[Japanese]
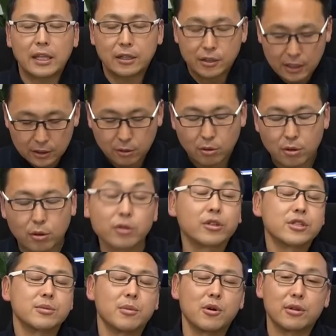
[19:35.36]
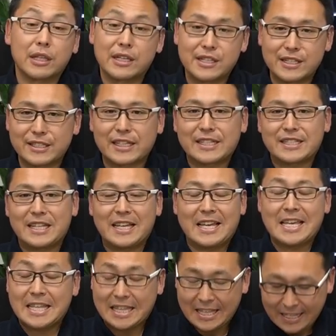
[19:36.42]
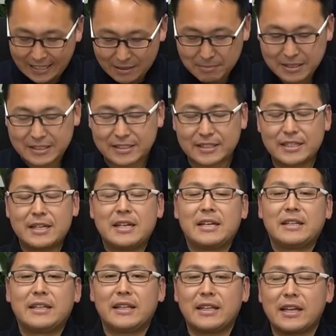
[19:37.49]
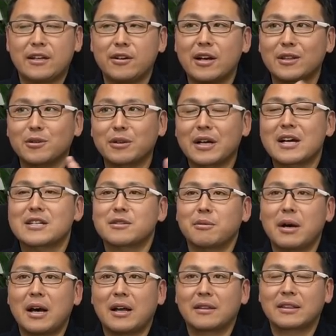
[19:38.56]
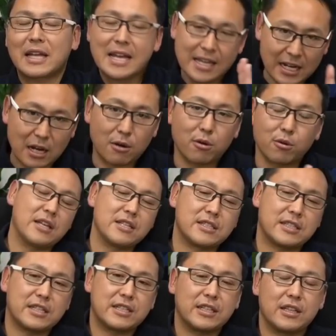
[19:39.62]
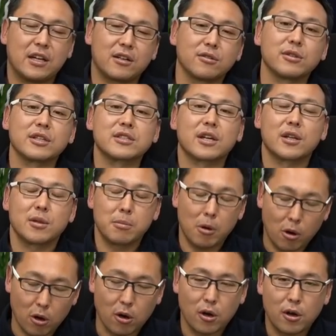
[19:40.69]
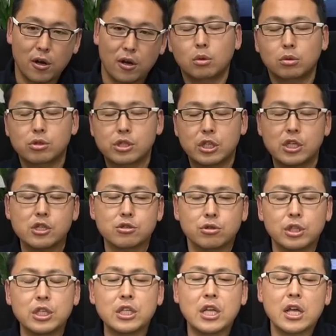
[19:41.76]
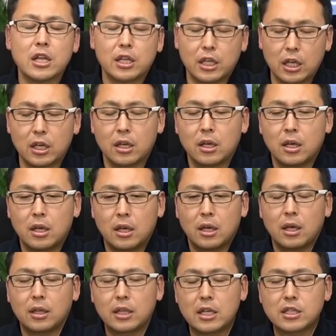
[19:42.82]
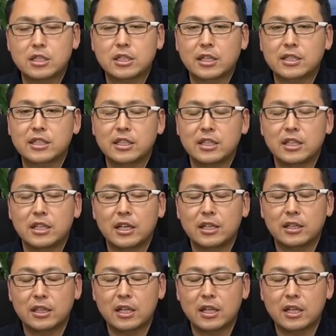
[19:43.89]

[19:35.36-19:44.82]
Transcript: テックアートを今年も展示させていただきます。でテックアートに関しては体感を展示させていただくんですけれども、今年にじゅうにねんに展示させていただい